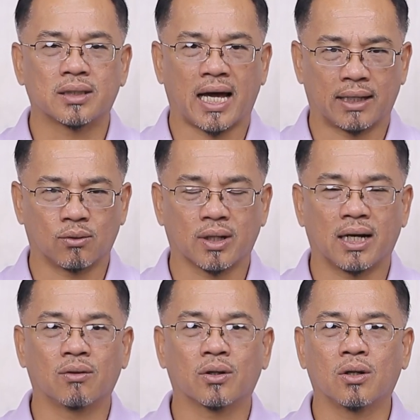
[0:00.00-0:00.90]
ฐานของ
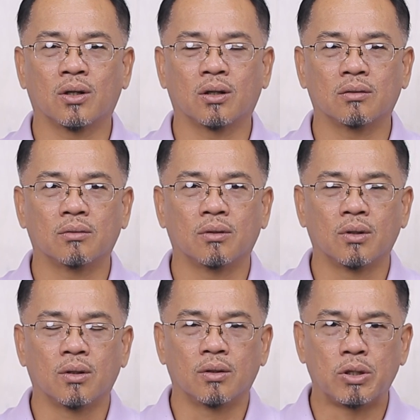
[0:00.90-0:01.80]
เขาแล้วก็
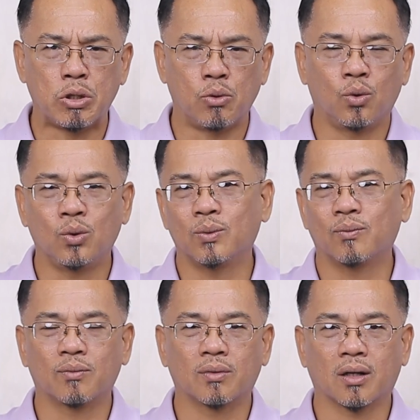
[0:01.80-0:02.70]
หิว
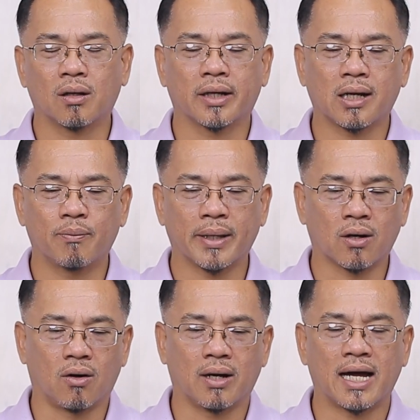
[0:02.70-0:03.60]
ก็เลยเข้าไป
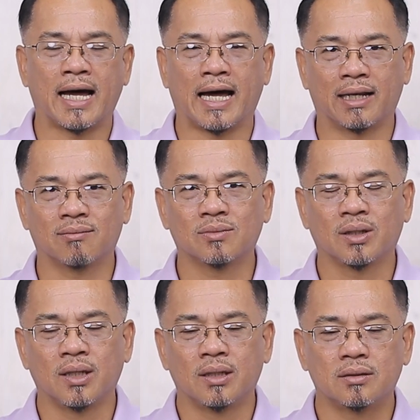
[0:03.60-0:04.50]
ขออาหาร
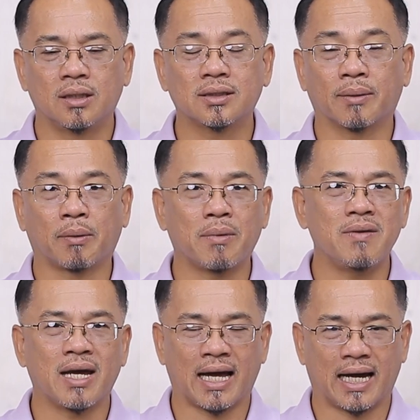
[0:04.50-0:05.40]
เนื่องจากมันไม่
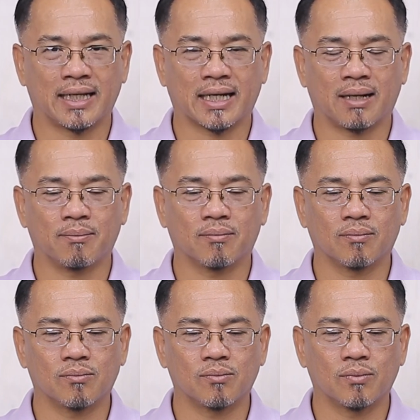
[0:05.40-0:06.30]
มีอาหารนะครับ
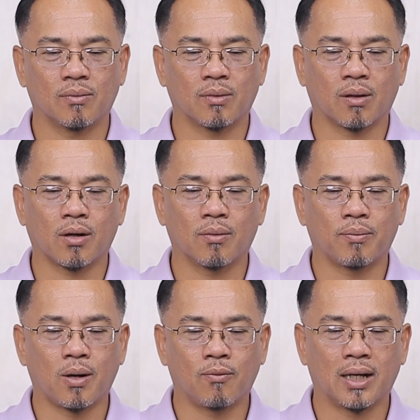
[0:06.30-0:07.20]
เราก็
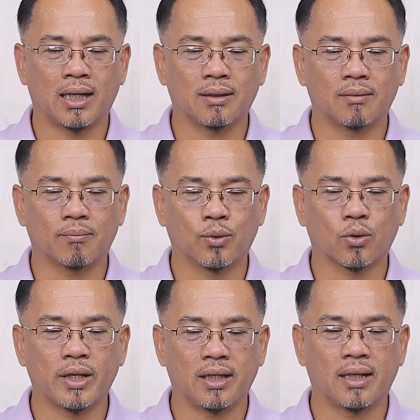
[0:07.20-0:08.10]
พบว่าปุ
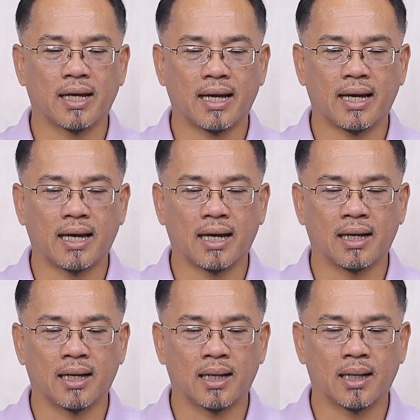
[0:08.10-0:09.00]
โรหิต
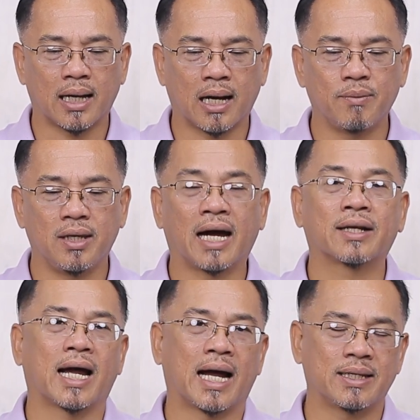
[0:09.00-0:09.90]
อาบีอา
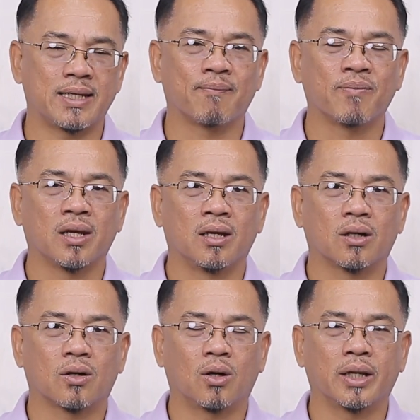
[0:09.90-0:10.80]
ทาเนี่ย
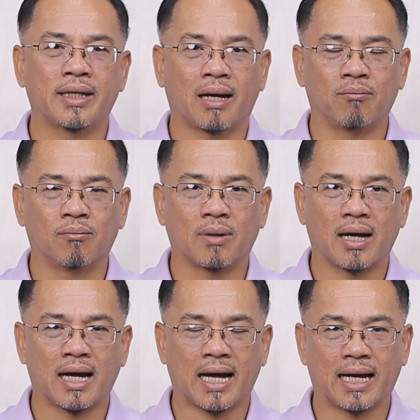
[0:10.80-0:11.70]
ก็เลย
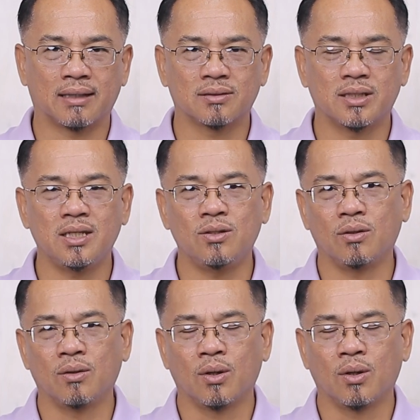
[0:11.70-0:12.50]
นำอาหารที่